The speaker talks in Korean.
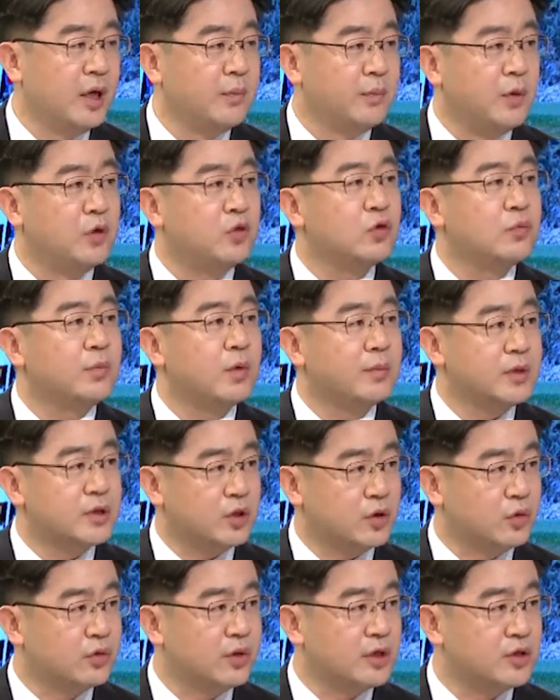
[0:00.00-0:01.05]
민투법이
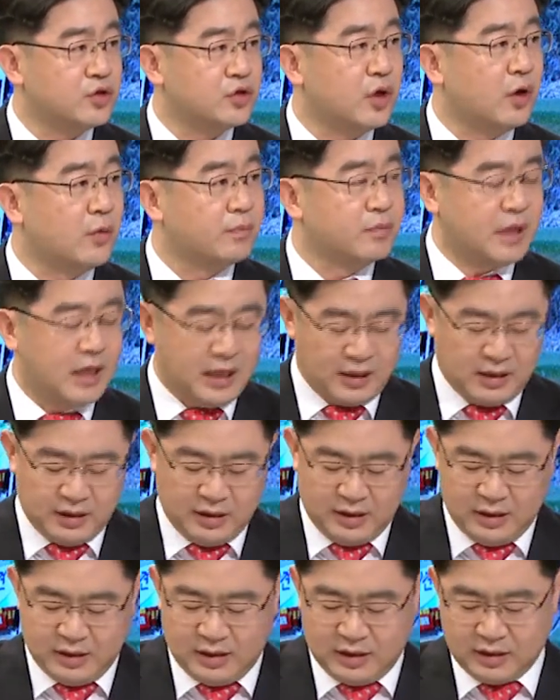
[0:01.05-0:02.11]
적용될 수가 없다.
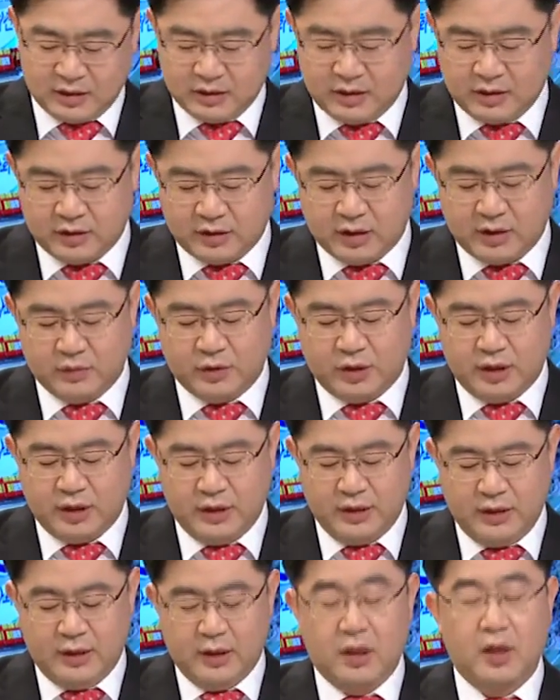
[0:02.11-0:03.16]
아, 그렇기 때문에
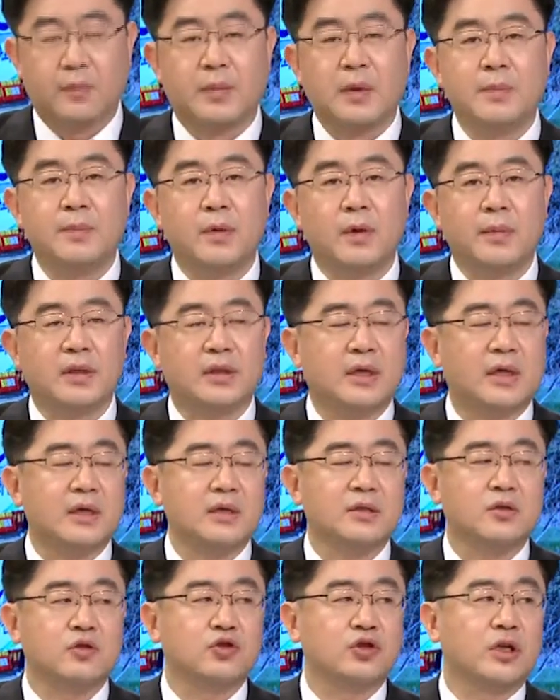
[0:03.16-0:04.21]
아, 민법에
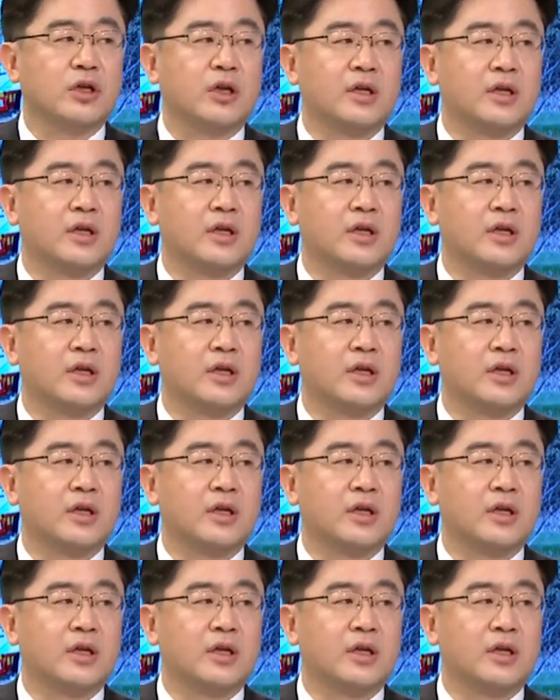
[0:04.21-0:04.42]
따라서 주장해야